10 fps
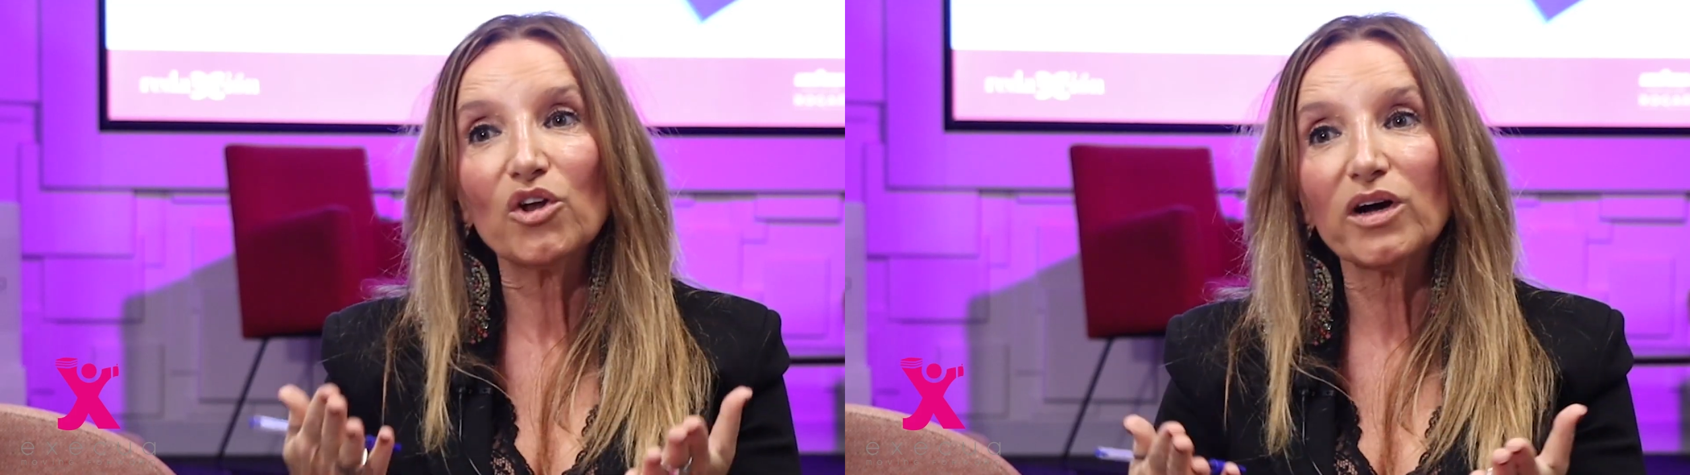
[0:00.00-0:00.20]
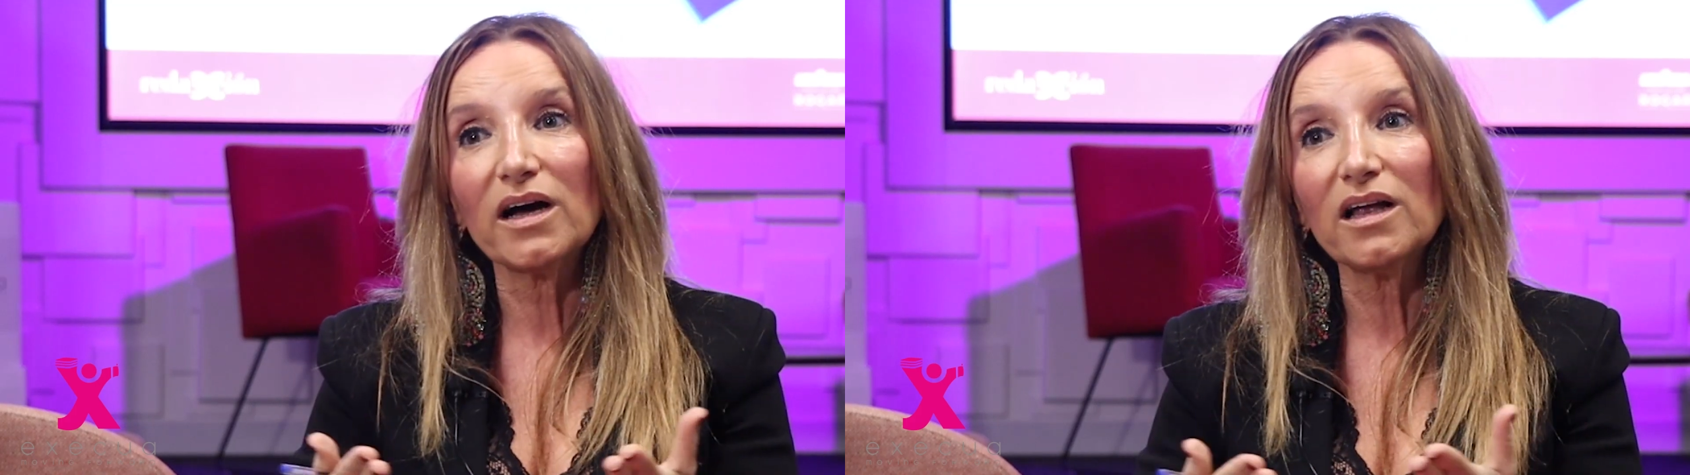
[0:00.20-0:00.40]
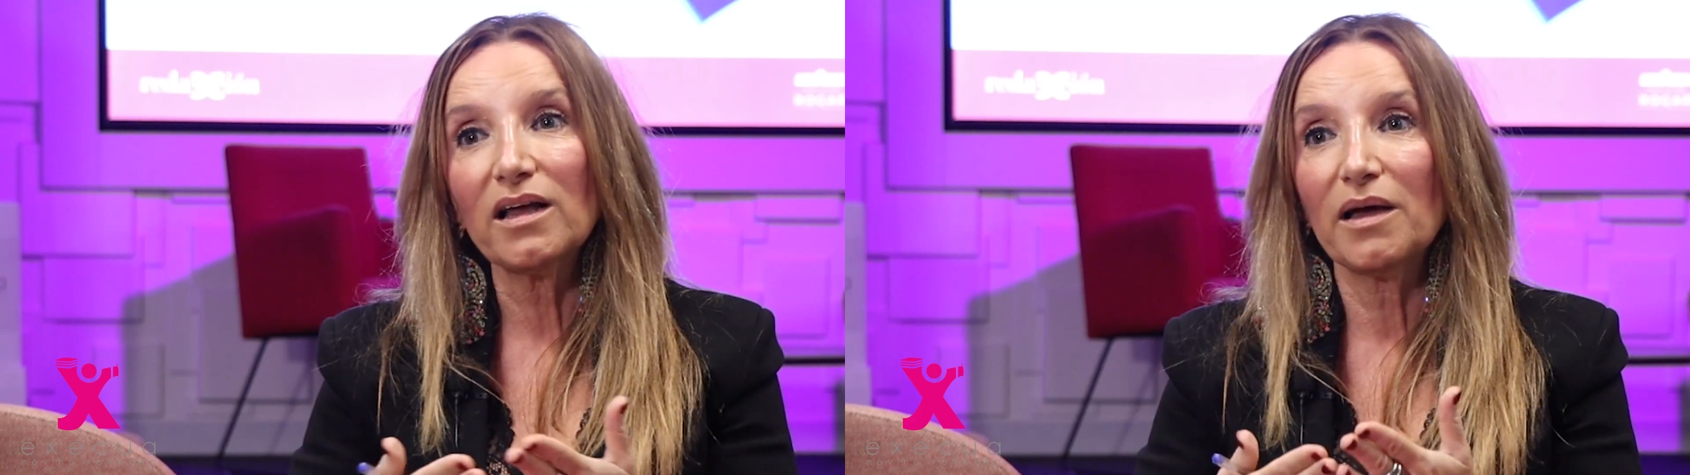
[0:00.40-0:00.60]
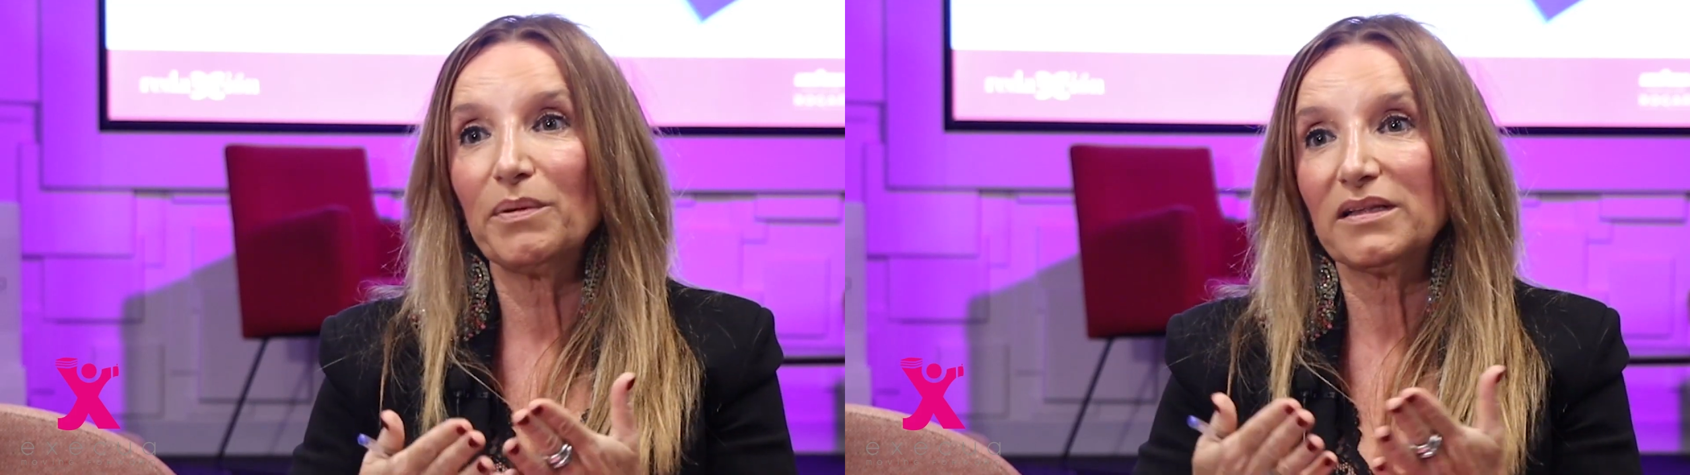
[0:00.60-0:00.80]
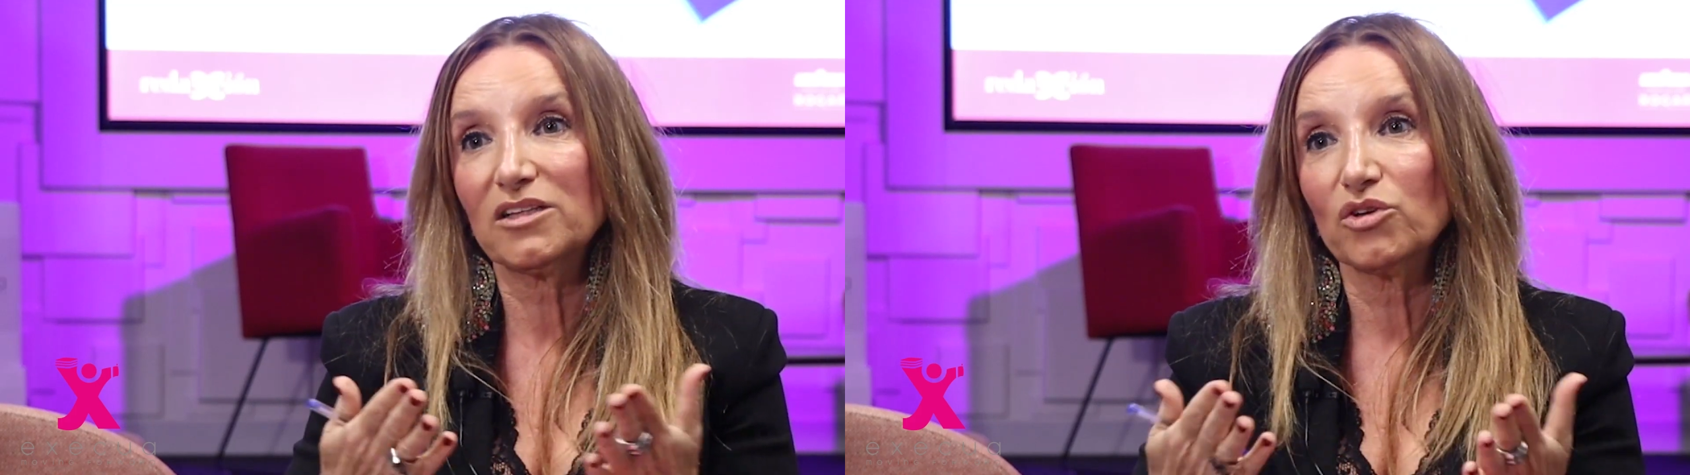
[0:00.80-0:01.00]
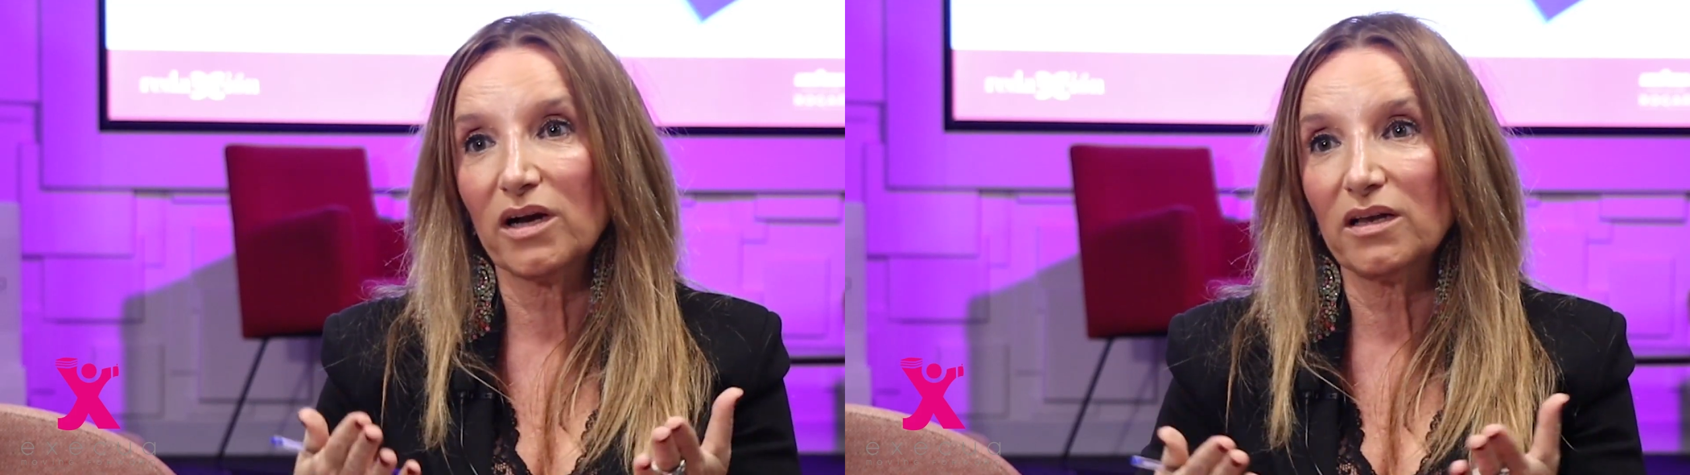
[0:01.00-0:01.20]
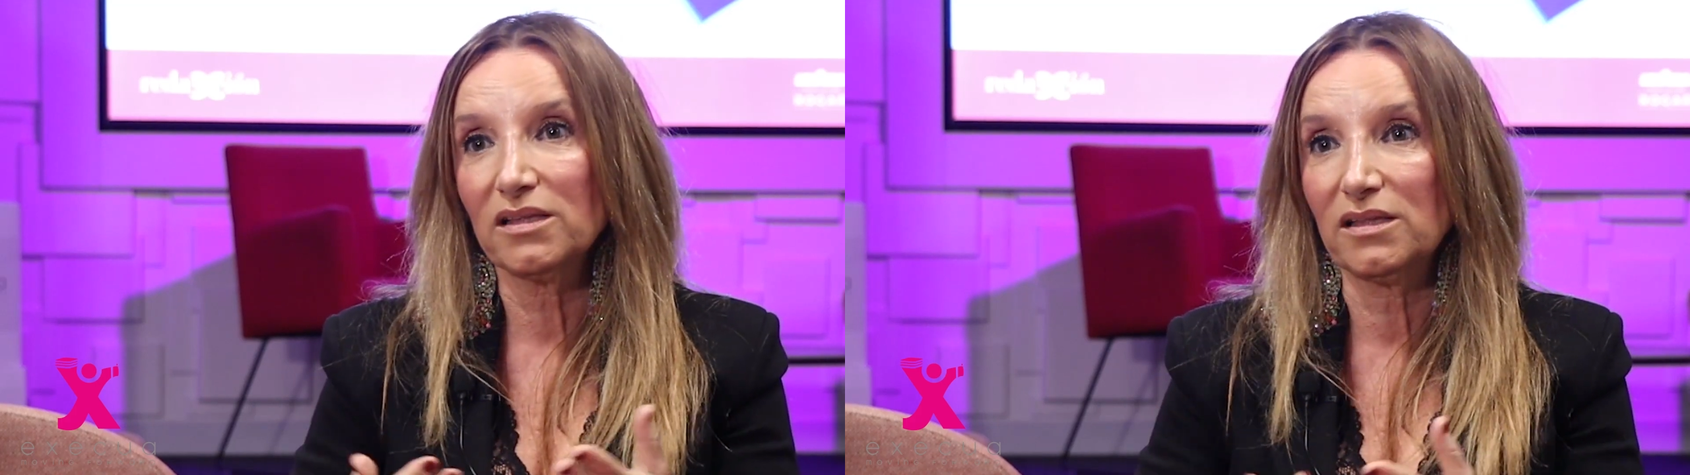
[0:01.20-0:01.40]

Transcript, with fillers: local, a empresas locales,